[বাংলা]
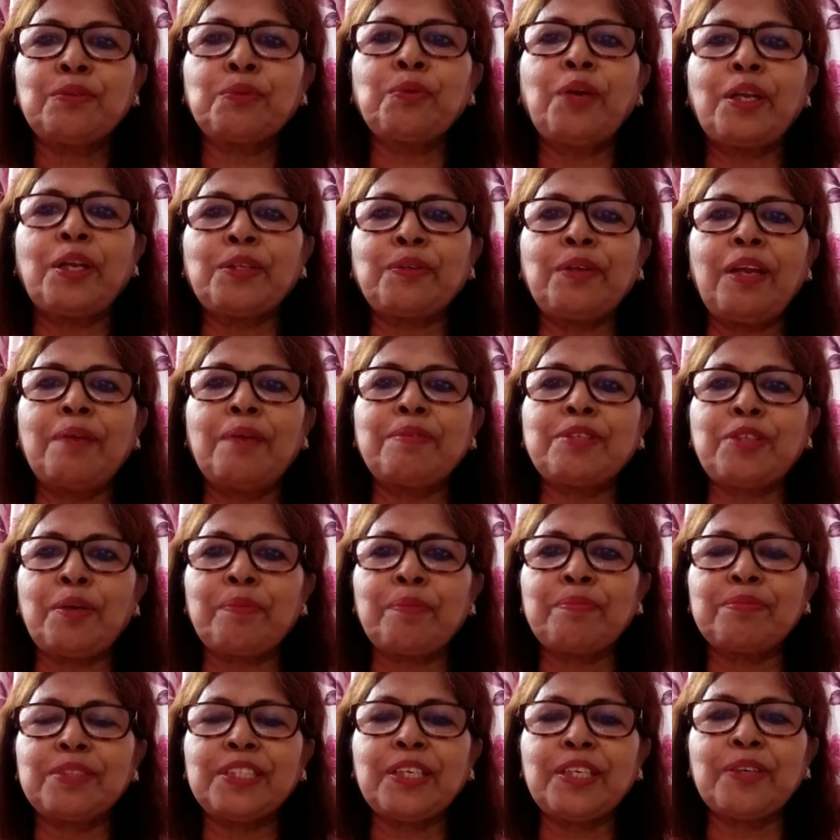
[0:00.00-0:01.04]
তুলে তুলে আমি
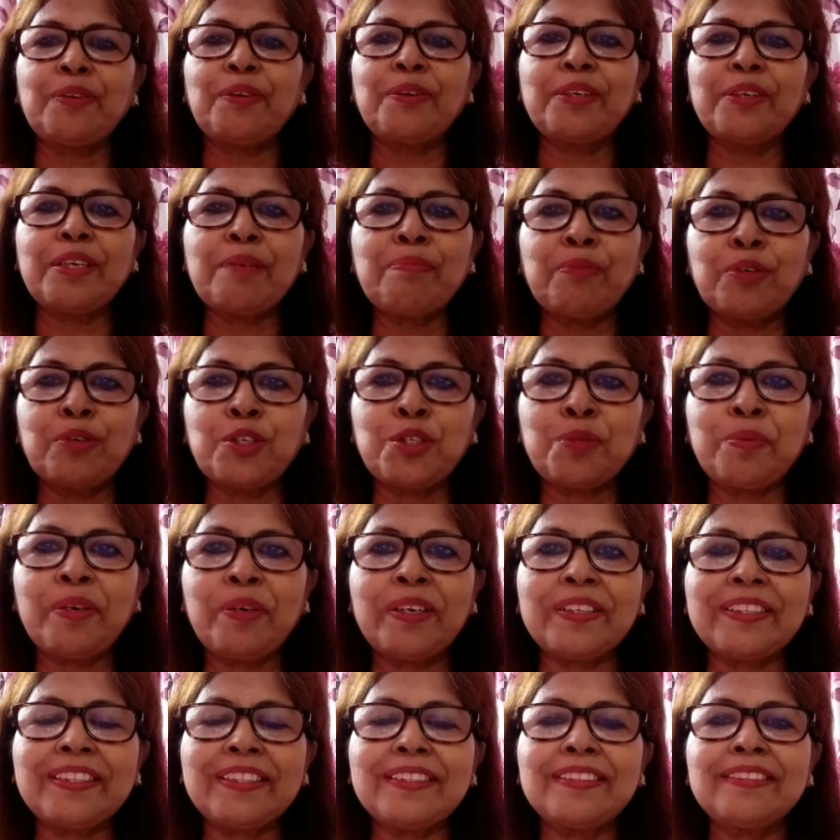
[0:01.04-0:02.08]
সব সেগুলো নিয়ে বসবো
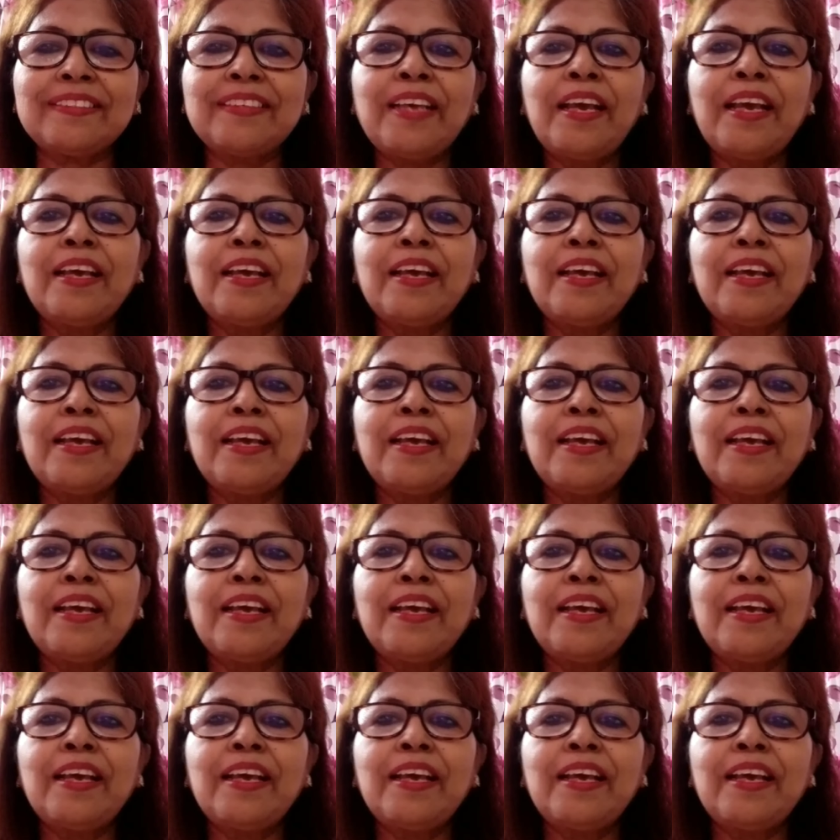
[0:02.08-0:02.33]
আর কি